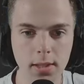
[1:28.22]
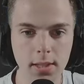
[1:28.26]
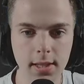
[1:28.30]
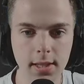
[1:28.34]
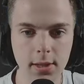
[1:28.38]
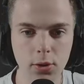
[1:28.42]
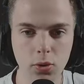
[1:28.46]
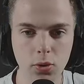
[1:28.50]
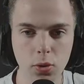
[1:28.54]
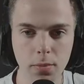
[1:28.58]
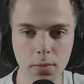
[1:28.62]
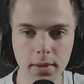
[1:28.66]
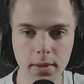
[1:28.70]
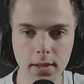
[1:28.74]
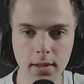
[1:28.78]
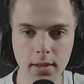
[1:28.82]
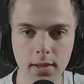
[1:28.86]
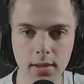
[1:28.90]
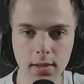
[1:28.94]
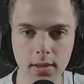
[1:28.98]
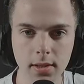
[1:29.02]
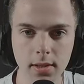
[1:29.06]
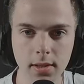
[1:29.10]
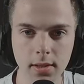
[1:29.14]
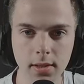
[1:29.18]
Äthiopien
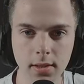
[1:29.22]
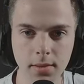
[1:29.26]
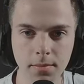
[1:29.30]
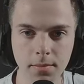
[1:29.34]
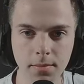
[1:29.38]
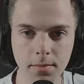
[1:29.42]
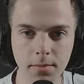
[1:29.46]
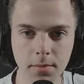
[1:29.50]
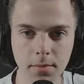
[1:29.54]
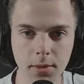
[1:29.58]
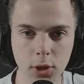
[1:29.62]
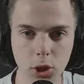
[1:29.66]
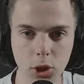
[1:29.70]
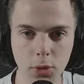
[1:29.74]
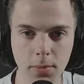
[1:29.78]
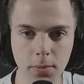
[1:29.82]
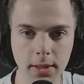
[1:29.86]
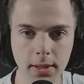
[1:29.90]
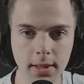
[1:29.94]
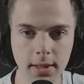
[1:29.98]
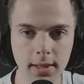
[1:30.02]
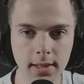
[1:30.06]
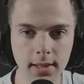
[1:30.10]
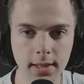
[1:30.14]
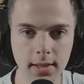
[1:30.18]
ähm,
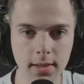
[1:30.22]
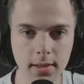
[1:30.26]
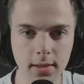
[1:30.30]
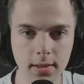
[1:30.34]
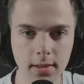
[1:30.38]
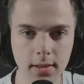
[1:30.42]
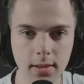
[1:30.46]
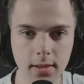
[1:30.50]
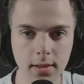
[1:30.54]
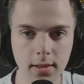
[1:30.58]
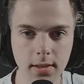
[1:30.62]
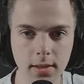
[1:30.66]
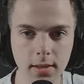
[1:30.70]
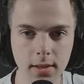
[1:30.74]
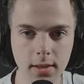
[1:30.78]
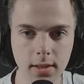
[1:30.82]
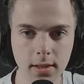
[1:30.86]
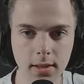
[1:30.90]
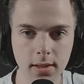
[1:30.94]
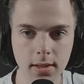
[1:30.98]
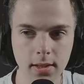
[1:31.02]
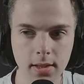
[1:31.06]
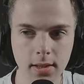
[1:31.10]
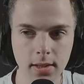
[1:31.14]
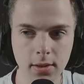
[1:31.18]
gespielt.
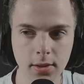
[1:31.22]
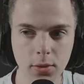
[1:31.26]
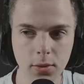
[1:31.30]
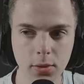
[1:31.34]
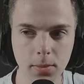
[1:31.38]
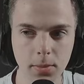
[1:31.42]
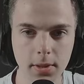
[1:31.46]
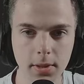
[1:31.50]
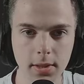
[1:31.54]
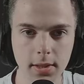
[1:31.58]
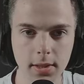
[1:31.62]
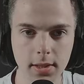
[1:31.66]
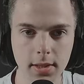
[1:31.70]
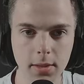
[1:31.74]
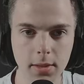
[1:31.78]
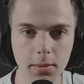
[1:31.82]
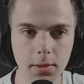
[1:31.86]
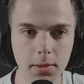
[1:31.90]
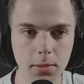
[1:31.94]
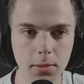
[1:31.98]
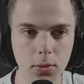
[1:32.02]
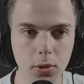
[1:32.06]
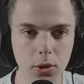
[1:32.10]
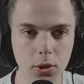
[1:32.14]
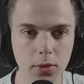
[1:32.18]
Äh, zumindest nicht mit dem
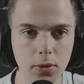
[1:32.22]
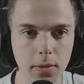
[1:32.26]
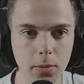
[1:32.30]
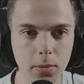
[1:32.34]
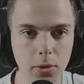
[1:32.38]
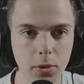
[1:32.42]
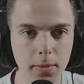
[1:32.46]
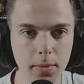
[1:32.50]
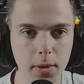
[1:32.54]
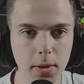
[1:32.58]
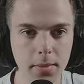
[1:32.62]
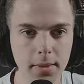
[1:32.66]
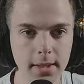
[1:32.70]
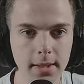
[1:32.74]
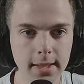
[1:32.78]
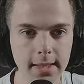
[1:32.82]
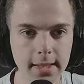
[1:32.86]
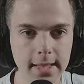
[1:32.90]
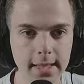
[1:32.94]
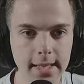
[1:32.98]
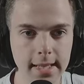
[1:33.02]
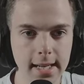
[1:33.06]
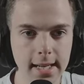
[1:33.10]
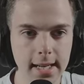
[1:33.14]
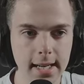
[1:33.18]
neuen Schwerpunktbaum.
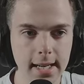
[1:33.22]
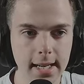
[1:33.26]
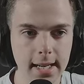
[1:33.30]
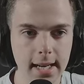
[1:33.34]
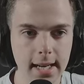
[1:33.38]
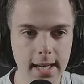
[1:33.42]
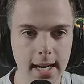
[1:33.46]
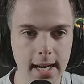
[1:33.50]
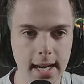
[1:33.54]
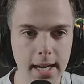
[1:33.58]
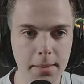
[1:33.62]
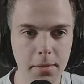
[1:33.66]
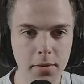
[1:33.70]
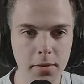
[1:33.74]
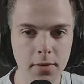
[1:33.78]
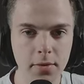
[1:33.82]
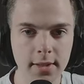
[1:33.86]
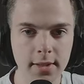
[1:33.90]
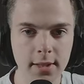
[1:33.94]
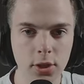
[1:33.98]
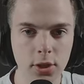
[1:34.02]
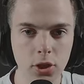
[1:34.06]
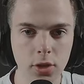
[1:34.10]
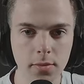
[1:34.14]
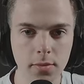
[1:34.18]
Aber wir
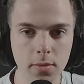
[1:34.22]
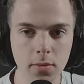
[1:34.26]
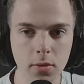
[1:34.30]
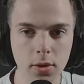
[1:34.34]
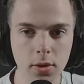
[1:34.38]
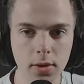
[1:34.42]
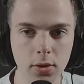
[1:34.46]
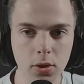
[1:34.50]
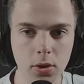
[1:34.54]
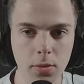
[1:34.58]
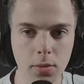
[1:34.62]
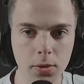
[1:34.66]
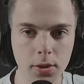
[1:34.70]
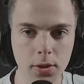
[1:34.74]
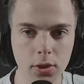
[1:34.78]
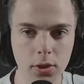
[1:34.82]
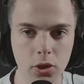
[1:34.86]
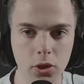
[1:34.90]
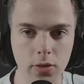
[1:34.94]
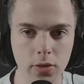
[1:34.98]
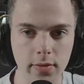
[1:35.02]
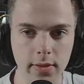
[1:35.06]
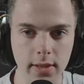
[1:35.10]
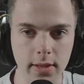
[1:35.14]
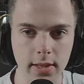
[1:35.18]
wissen ja schon, wir wollen den
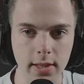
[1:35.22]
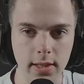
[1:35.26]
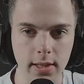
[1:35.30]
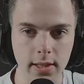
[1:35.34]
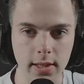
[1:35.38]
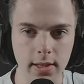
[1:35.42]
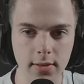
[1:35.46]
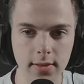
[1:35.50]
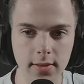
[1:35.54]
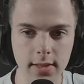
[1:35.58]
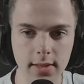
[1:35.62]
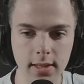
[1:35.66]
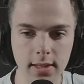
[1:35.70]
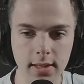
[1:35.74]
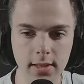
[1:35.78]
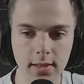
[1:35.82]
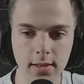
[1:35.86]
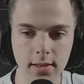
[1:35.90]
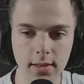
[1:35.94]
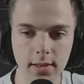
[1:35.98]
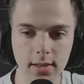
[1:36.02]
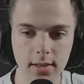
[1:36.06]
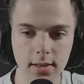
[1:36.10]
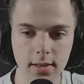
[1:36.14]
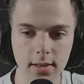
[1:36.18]
kommunistischen Weg gehen. Deswegen
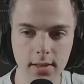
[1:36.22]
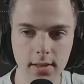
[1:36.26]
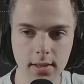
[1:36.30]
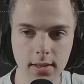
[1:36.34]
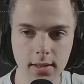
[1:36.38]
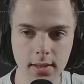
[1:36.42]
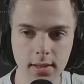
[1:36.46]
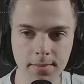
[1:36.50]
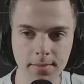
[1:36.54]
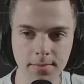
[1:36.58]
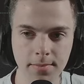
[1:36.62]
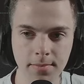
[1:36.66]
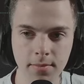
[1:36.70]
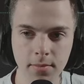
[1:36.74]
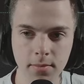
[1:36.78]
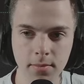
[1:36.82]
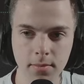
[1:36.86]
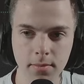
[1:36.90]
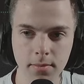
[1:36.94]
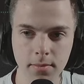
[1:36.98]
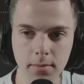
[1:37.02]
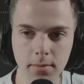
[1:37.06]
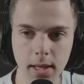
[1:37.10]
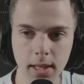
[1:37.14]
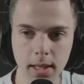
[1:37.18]
ähm,
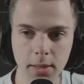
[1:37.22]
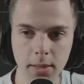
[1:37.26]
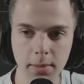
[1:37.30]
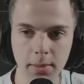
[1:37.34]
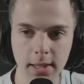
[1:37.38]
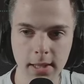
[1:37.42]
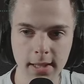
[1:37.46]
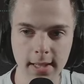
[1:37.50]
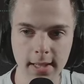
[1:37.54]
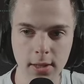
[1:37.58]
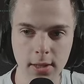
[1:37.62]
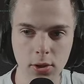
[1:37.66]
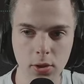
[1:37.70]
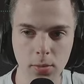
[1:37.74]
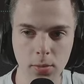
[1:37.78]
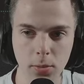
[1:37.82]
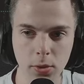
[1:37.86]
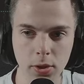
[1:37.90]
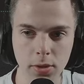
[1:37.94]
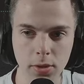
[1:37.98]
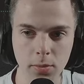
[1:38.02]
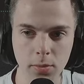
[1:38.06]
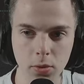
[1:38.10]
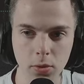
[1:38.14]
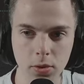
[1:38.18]
mache ich
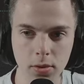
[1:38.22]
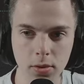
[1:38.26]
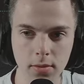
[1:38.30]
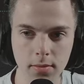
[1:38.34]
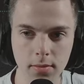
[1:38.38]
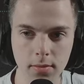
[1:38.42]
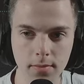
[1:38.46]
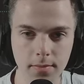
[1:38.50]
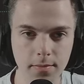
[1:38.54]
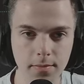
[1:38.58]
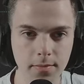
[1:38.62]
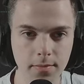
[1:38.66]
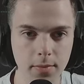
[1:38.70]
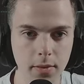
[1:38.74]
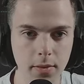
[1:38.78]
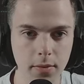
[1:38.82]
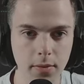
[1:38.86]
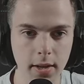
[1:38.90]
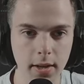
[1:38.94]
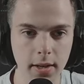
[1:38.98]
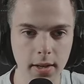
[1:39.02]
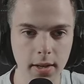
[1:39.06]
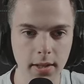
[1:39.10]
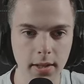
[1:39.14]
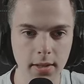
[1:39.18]
Militärkommunismus.
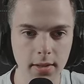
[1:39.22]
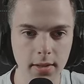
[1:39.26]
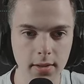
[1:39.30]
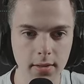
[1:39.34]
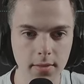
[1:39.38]
Fertig.